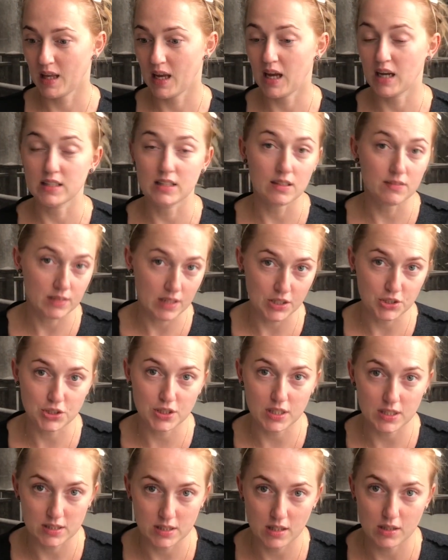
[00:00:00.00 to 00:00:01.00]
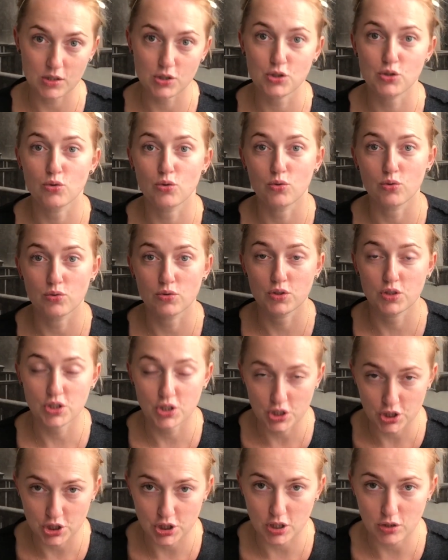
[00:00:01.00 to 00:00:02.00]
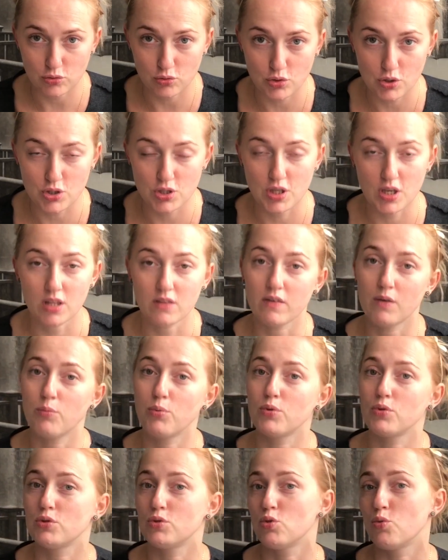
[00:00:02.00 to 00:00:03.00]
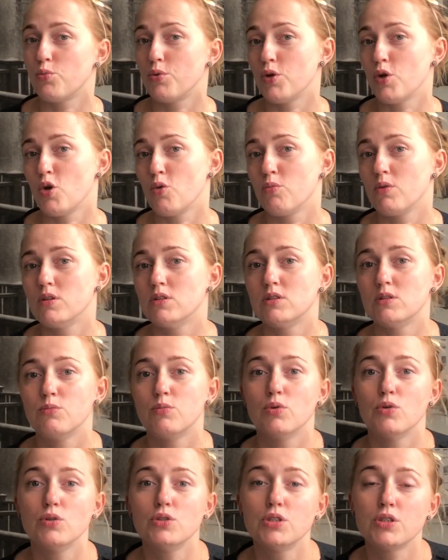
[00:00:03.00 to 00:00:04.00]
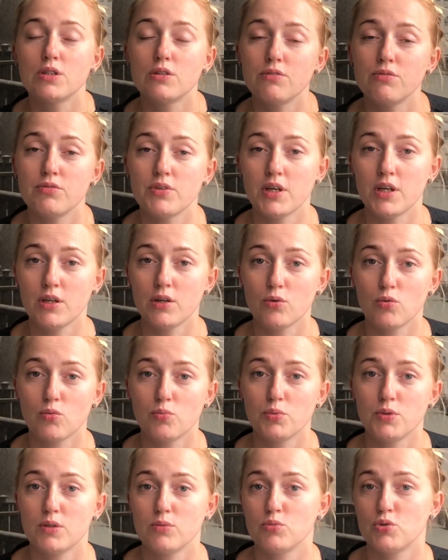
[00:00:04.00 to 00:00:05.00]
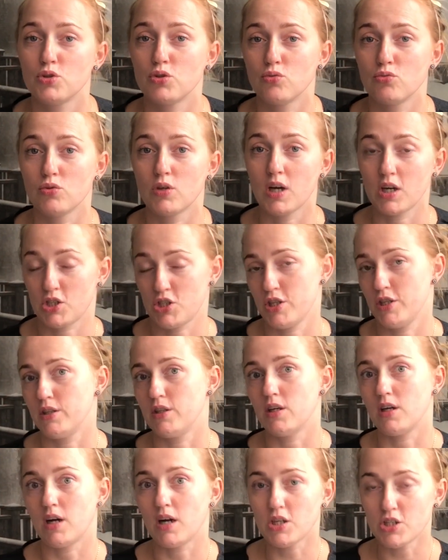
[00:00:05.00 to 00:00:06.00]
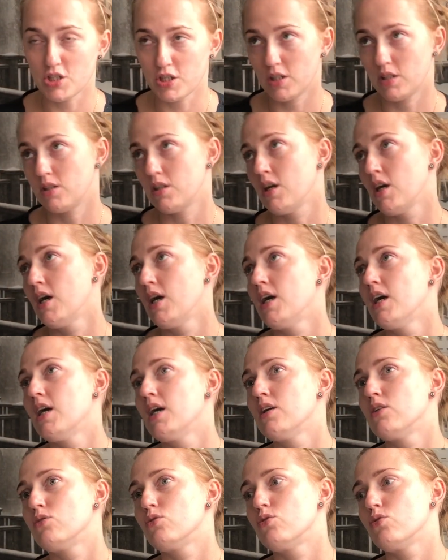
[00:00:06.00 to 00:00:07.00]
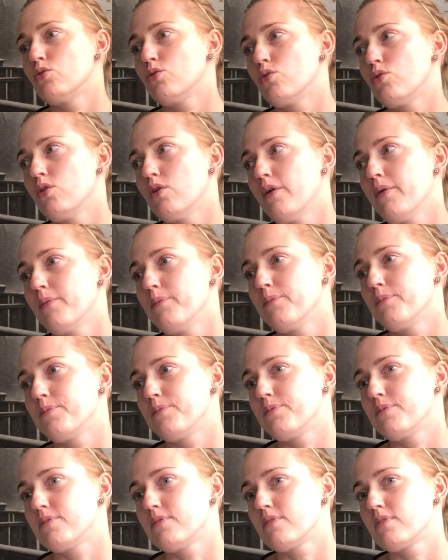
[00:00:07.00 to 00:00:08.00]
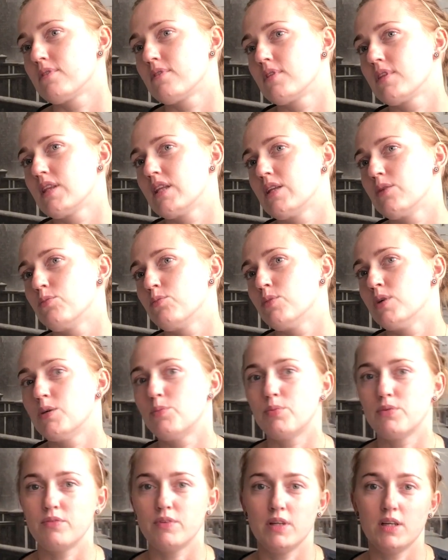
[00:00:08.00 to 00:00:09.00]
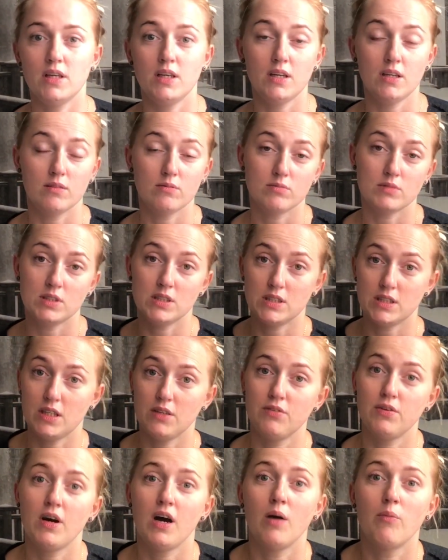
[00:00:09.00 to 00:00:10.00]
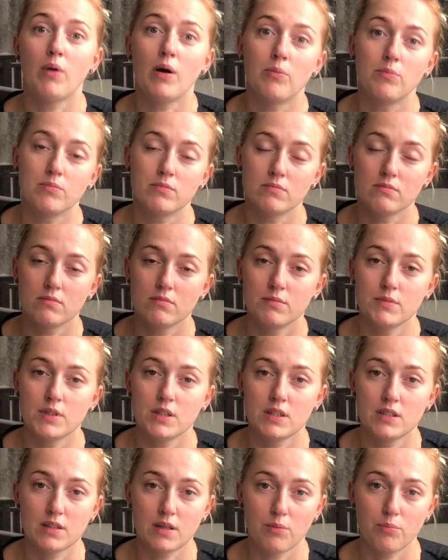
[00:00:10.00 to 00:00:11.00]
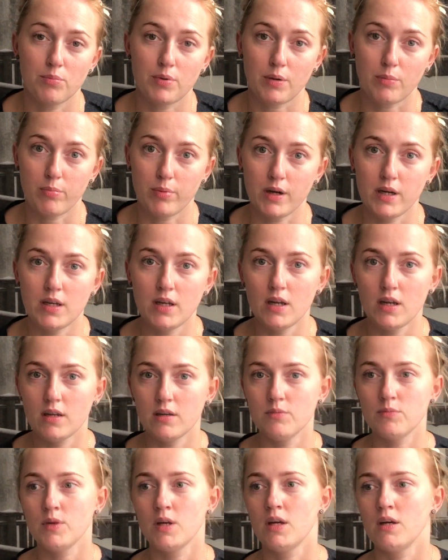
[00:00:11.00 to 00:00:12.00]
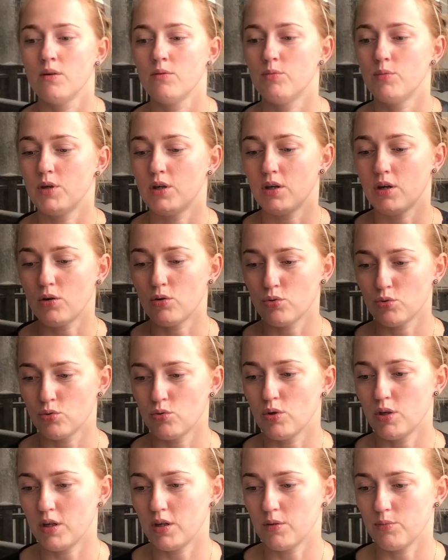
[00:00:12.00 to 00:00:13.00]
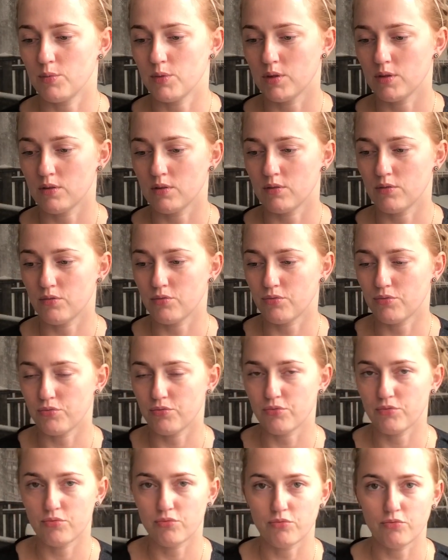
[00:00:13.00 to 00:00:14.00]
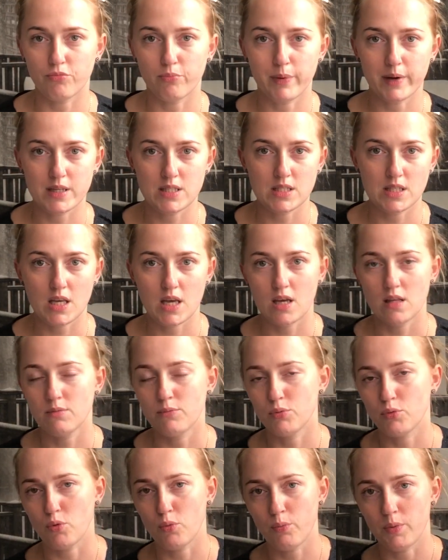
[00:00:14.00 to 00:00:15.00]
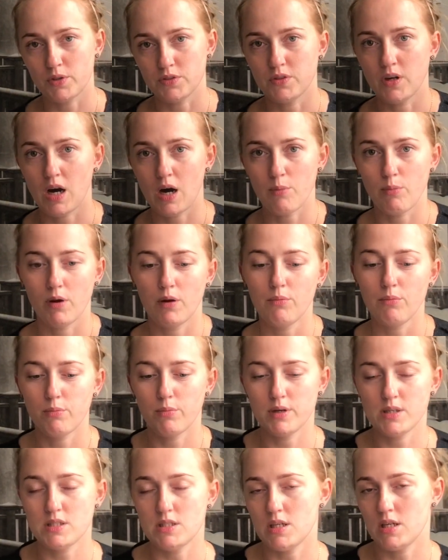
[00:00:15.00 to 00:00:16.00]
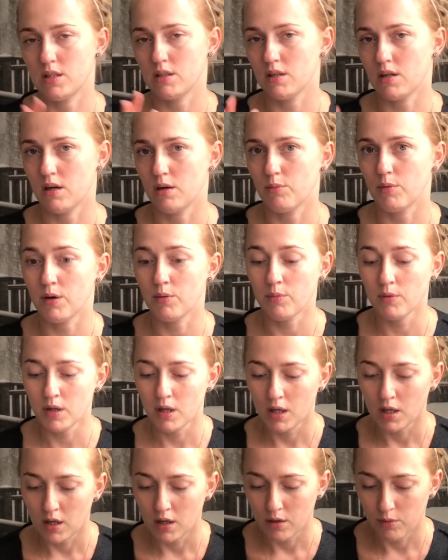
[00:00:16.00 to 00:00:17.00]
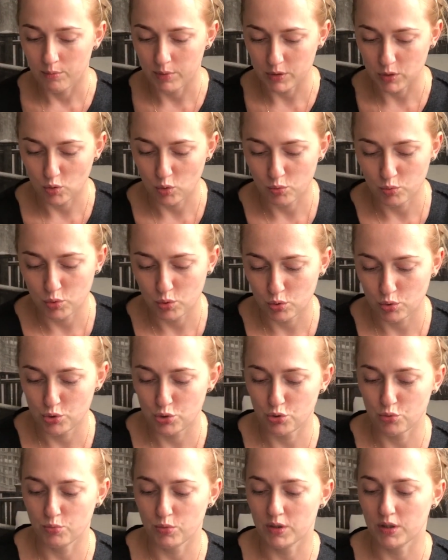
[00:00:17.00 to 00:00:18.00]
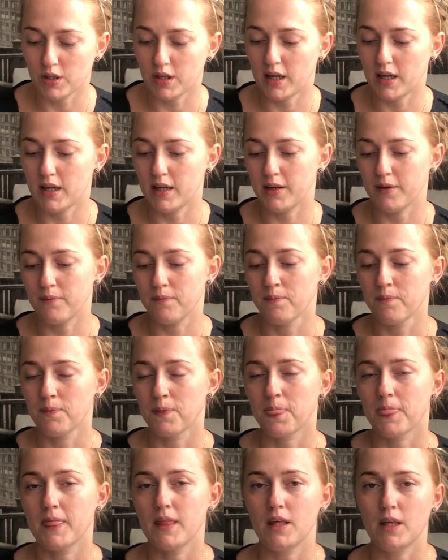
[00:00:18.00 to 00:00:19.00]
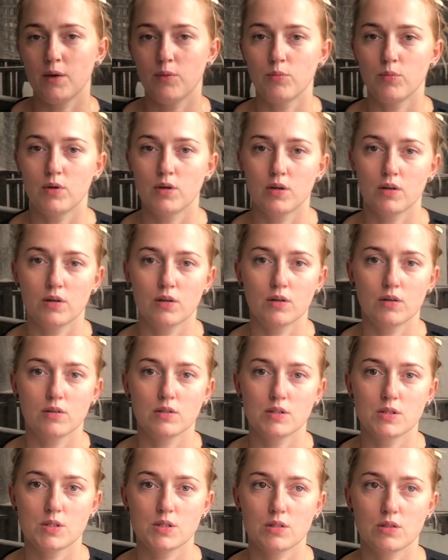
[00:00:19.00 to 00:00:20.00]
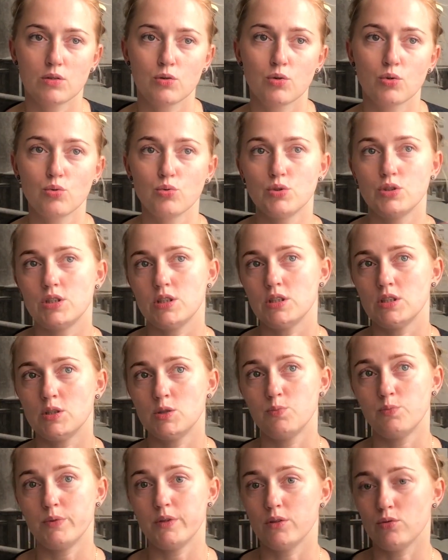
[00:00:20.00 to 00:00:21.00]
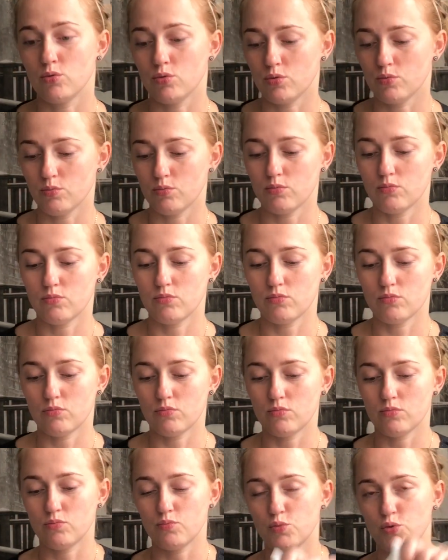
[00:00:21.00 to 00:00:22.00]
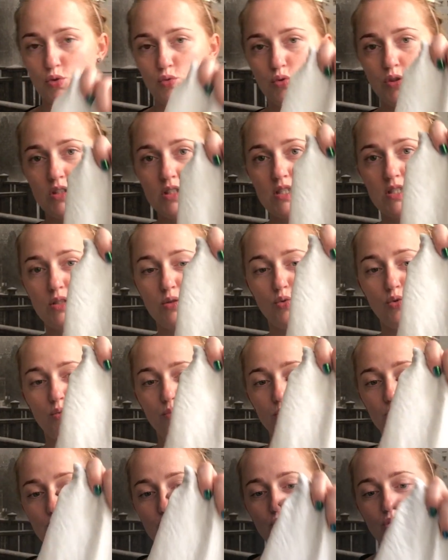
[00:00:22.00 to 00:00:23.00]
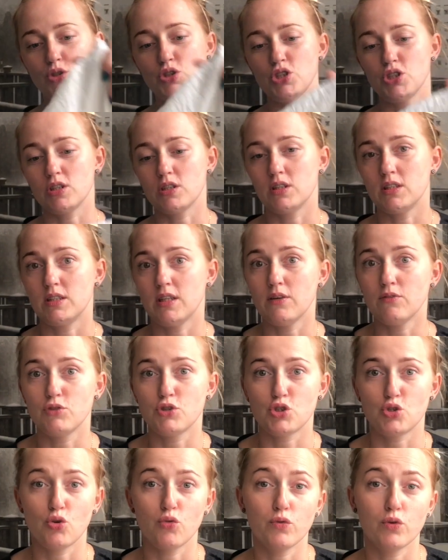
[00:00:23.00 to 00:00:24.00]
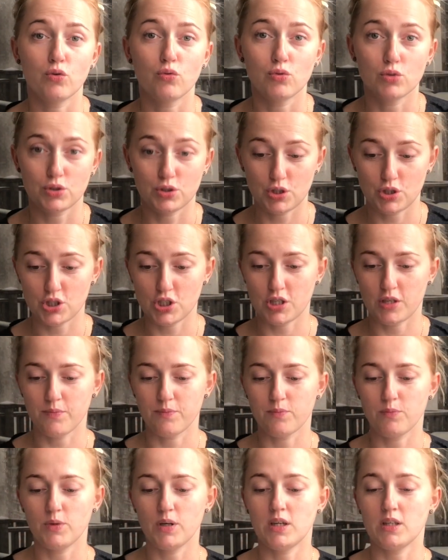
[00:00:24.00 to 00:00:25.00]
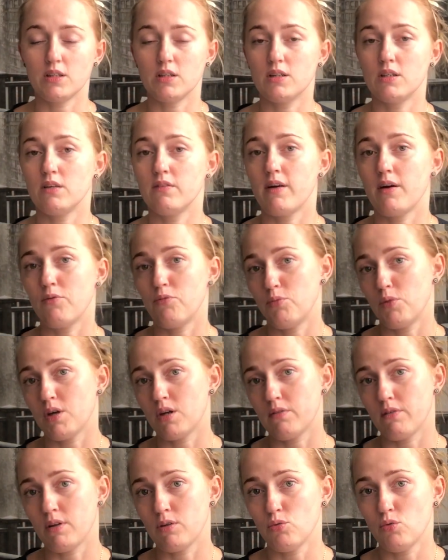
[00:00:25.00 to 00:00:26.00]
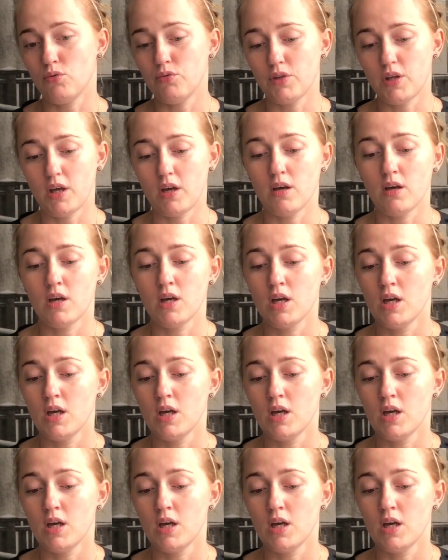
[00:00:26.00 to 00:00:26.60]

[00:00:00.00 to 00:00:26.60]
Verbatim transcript: когда врач сказала, что сейчас уже стоит вопрос о приеме антибиотиков Эрику, потому что он кашляет и кашляет, то мы повели детей в хамам. Мы их там пропарили, мы их окунули э, в в бассейн, потом опять в хамам, бассейн, хамам. Потом ночью мы грели им э, грудь и спину. Вот у нас есть такой мешочек, и там вишневые косточки. Мы их нагреваем в микроволновке.